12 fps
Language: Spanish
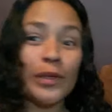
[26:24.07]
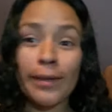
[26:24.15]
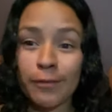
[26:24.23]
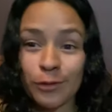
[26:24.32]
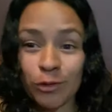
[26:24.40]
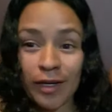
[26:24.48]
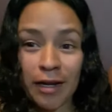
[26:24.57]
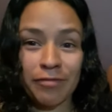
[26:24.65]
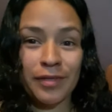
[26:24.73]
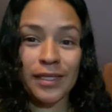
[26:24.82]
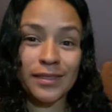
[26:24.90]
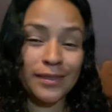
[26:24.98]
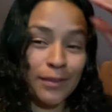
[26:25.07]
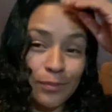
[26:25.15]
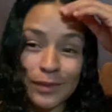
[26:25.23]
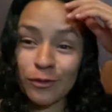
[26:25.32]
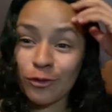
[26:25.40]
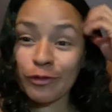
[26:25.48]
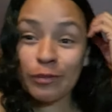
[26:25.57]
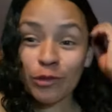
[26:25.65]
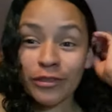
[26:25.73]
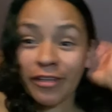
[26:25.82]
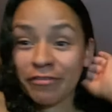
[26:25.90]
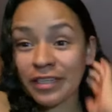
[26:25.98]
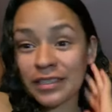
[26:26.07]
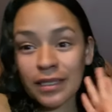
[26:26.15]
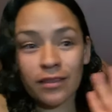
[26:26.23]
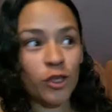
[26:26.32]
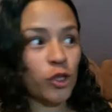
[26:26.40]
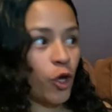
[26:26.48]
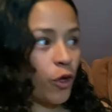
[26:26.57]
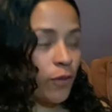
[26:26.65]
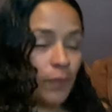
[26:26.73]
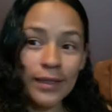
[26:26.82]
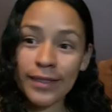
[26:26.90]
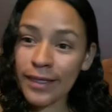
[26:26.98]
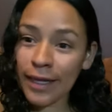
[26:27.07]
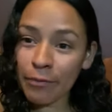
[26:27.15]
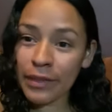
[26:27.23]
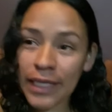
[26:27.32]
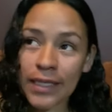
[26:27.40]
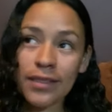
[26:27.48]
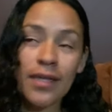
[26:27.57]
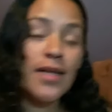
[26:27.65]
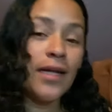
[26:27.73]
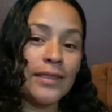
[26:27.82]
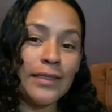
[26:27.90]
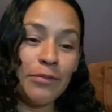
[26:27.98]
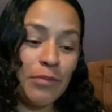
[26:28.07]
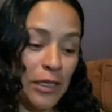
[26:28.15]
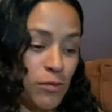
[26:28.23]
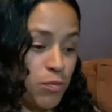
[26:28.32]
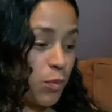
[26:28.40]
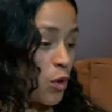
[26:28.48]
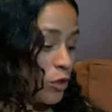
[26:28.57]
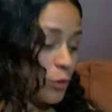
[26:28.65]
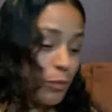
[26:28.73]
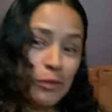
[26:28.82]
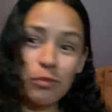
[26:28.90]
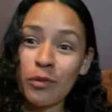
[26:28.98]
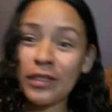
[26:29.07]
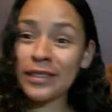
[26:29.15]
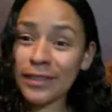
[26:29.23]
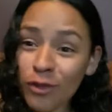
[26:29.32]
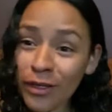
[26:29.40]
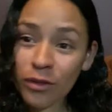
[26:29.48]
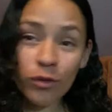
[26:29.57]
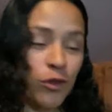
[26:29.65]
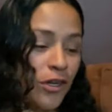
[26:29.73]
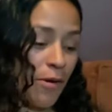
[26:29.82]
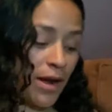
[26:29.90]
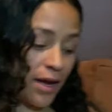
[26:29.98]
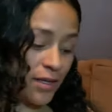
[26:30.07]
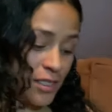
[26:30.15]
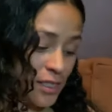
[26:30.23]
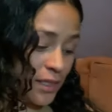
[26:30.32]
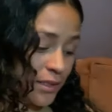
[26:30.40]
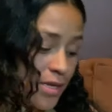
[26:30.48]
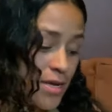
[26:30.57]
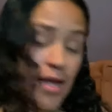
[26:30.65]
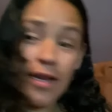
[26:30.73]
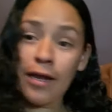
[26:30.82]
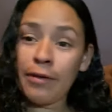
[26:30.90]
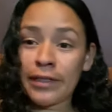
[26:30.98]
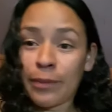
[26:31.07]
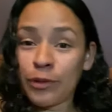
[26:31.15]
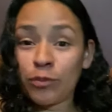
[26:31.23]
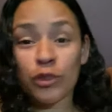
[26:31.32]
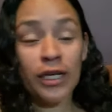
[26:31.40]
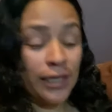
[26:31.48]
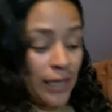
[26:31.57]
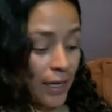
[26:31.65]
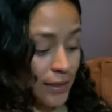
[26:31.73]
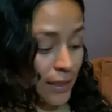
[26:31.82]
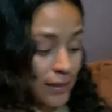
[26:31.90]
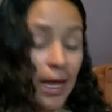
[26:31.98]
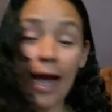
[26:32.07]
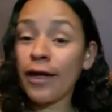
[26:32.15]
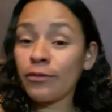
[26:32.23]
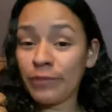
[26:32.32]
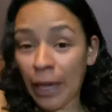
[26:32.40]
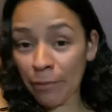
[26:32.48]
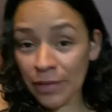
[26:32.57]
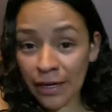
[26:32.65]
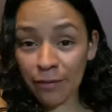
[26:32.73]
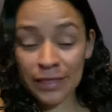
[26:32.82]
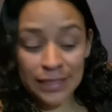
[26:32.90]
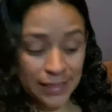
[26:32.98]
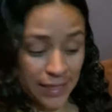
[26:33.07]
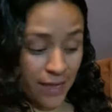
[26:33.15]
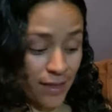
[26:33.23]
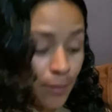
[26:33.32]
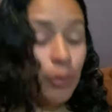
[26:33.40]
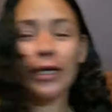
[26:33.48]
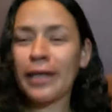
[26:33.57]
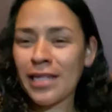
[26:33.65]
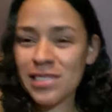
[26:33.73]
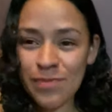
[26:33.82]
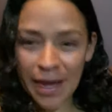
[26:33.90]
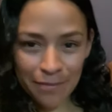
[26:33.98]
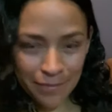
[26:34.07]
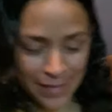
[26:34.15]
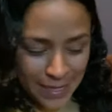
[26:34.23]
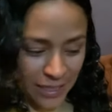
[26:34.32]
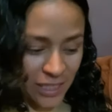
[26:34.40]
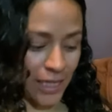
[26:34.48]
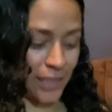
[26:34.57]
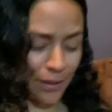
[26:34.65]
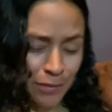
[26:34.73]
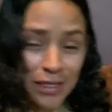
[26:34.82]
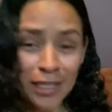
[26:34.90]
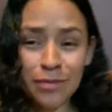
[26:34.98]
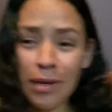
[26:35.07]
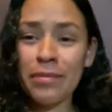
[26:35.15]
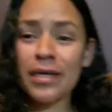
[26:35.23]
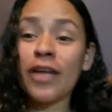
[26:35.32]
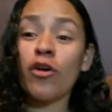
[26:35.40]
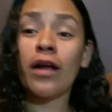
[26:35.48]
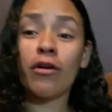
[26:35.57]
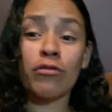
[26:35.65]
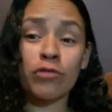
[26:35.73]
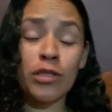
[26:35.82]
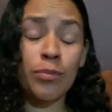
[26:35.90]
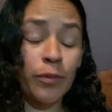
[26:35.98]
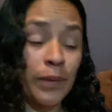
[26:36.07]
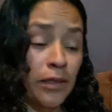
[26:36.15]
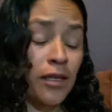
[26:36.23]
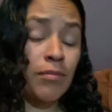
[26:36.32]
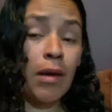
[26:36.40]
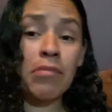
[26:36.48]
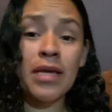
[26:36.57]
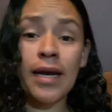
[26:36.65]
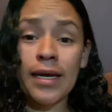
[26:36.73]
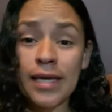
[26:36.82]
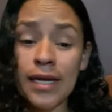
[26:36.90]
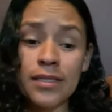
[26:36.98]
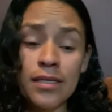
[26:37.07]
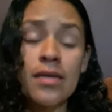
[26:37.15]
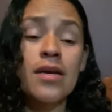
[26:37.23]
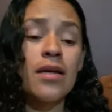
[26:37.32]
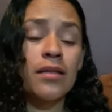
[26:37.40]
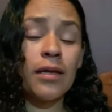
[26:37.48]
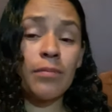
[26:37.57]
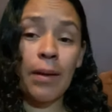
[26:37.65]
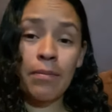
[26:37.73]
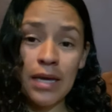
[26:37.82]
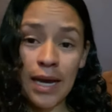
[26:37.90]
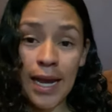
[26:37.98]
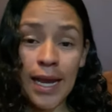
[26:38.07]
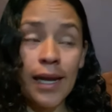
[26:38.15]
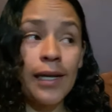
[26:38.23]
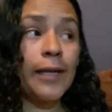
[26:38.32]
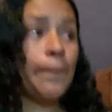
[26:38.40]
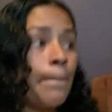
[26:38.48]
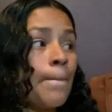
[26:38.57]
a gusto en la fiesta, pues nos fuimos de fiesta todo el día, amigas, sin mi esposo, pues pobrecito le tocó trabajar, chicas. La verdad, pues muchas gracias a mi amiga Briseida, porque ella es mi amiga, chicas, también ya es mi amiga, yo la conocí por parte de mi amiga Jessie, de mi amiga Eli